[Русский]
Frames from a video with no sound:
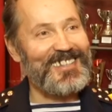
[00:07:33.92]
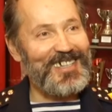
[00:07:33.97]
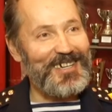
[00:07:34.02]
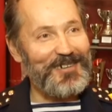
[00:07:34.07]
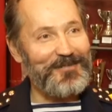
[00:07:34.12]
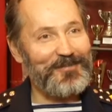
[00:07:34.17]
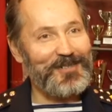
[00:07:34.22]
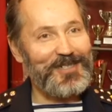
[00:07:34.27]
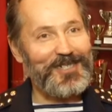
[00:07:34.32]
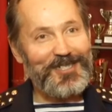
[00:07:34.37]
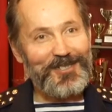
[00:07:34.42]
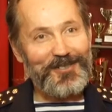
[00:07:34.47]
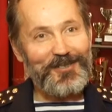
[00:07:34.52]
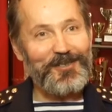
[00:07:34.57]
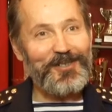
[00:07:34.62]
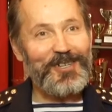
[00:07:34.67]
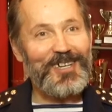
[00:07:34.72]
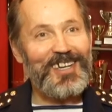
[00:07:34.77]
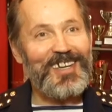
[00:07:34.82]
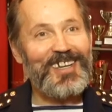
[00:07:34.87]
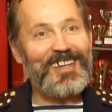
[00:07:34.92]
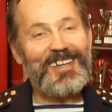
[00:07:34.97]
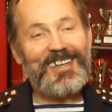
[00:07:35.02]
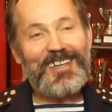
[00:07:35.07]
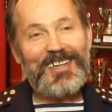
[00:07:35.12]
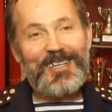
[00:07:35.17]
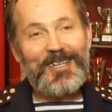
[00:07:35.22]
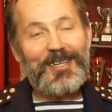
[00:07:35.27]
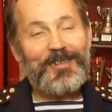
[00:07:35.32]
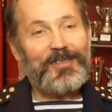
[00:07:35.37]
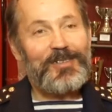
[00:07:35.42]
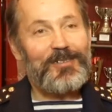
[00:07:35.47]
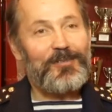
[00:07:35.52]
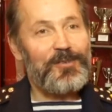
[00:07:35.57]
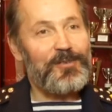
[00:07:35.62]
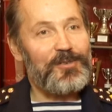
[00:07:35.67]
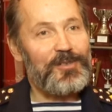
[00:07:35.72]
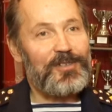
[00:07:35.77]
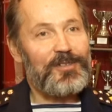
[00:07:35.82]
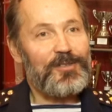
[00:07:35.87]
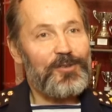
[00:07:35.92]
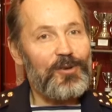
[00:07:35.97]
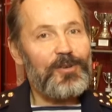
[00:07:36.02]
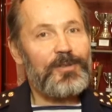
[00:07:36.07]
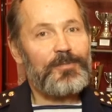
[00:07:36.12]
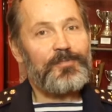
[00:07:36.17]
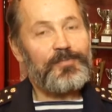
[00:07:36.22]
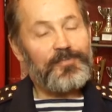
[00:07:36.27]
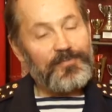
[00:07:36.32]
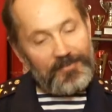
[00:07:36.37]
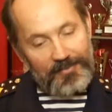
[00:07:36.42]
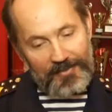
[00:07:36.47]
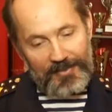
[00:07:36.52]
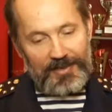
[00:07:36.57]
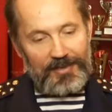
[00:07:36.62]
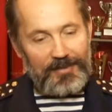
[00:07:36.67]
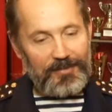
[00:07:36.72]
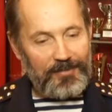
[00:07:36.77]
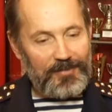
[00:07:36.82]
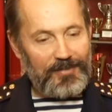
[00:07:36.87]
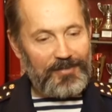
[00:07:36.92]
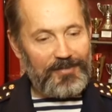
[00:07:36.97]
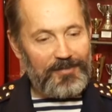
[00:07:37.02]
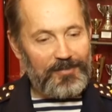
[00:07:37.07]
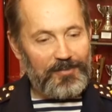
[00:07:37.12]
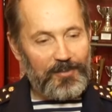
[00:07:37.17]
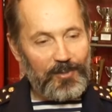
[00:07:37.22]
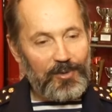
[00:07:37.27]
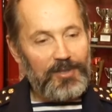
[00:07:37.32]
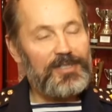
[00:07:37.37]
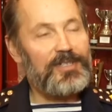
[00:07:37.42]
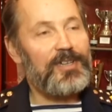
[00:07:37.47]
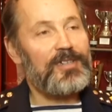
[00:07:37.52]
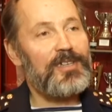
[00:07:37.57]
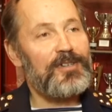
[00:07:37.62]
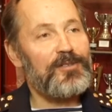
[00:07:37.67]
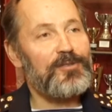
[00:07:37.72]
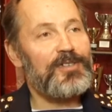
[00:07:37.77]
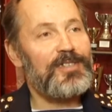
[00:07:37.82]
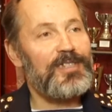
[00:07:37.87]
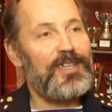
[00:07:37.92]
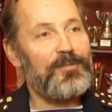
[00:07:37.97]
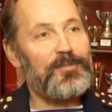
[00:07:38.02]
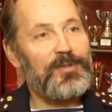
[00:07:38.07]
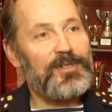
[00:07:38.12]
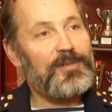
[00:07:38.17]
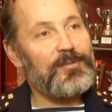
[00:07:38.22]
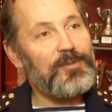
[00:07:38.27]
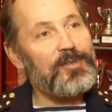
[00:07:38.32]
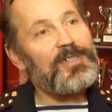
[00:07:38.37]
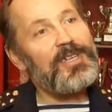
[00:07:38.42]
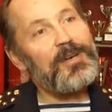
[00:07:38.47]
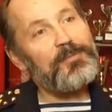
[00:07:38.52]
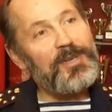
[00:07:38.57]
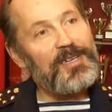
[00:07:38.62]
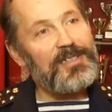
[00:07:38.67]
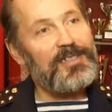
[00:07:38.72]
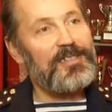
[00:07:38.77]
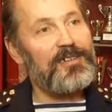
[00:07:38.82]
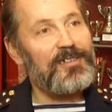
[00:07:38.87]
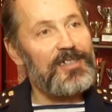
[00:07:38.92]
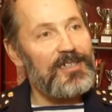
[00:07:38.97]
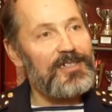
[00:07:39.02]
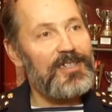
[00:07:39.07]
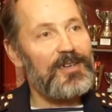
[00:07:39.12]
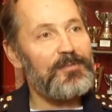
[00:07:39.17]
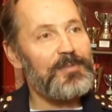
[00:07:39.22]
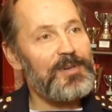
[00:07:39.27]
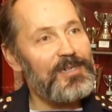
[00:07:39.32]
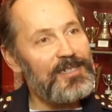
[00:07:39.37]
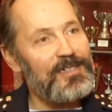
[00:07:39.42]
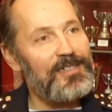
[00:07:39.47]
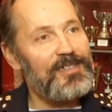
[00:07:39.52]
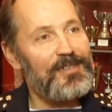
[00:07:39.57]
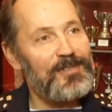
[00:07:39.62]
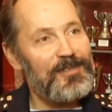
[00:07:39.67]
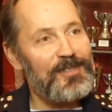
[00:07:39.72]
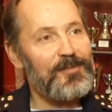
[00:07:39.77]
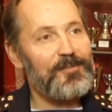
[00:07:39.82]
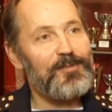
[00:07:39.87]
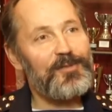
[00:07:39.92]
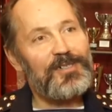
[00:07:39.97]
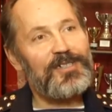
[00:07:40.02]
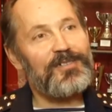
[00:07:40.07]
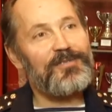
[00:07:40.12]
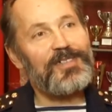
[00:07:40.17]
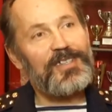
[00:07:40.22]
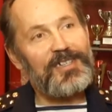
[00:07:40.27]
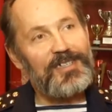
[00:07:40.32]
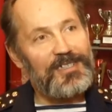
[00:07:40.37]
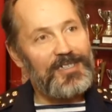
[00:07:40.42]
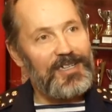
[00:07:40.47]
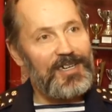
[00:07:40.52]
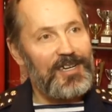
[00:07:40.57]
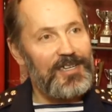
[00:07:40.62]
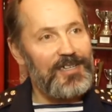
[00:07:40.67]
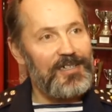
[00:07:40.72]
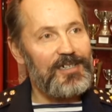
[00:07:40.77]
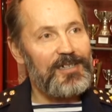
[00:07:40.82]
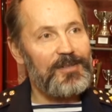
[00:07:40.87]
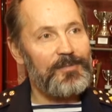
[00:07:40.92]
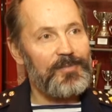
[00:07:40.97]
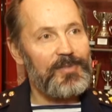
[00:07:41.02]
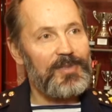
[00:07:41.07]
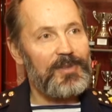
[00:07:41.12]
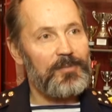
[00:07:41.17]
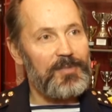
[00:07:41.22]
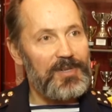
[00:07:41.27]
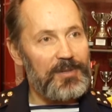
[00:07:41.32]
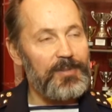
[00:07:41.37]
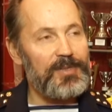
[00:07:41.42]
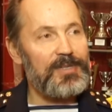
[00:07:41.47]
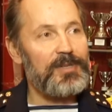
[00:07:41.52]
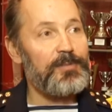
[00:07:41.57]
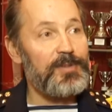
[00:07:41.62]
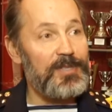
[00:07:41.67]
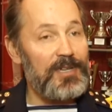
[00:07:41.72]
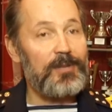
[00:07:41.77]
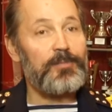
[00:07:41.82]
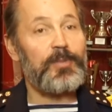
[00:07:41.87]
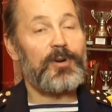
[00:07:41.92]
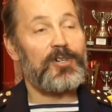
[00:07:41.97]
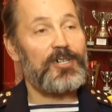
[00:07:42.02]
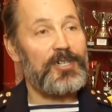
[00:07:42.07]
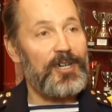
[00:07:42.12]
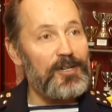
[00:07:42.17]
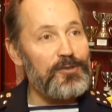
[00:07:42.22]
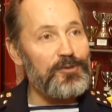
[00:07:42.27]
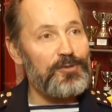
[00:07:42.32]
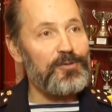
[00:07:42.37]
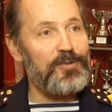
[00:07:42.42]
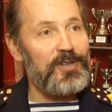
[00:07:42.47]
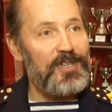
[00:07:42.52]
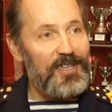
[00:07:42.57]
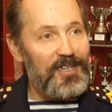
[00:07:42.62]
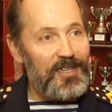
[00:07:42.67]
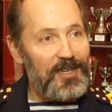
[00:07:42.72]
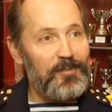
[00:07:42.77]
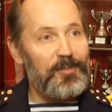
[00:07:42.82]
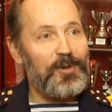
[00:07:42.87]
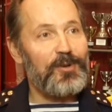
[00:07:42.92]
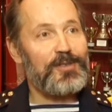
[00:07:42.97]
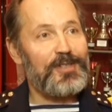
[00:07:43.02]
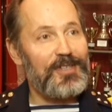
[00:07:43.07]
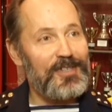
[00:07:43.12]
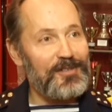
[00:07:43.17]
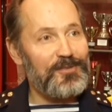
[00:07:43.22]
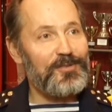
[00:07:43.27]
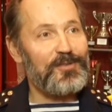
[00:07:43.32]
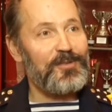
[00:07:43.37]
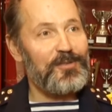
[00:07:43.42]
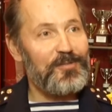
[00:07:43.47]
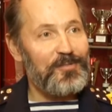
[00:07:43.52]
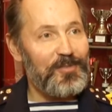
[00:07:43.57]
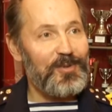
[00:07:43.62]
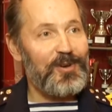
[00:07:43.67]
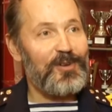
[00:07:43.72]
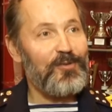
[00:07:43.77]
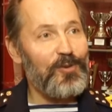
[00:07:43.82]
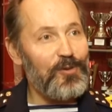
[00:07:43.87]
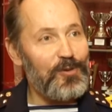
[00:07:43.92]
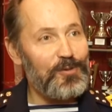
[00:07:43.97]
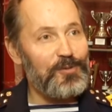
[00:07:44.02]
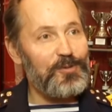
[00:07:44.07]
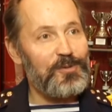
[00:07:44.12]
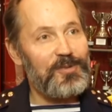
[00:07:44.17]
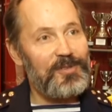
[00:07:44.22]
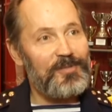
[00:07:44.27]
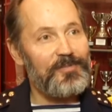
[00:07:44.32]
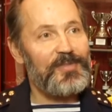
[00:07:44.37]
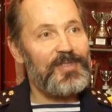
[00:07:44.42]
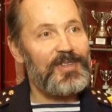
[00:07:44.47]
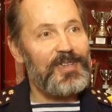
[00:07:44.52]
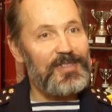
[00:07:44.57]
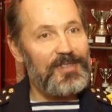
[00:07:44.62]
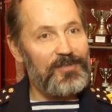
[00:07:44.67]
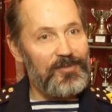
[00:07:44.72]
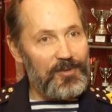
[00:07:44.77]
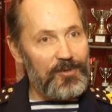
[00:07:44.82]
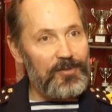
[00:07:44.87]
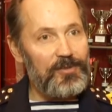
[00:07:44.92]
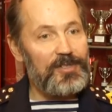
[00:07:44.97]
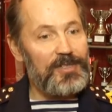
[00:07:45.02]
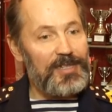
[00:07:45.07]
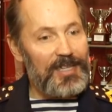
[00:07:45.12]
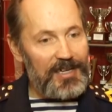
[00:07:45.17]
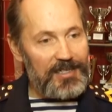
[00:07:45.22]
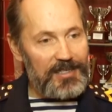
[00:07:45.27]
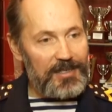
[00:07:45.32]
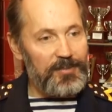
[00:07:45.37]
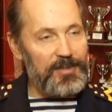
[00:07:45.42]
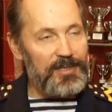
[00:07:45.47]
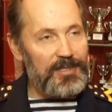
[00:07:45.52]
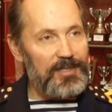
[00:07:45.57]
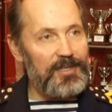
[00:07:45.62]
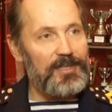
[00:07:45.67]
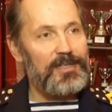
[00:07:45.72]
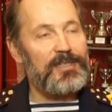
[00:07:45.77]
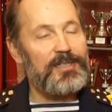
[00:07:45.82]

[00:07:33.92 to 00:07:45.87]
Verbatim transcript: там еще. Вот. Но может, когда-нибудь и напишем. Но нам надо тогда там пожить, немножко в тех краях. Мы написали про Шачу, про Тезу, про Волгу. Это все наши места.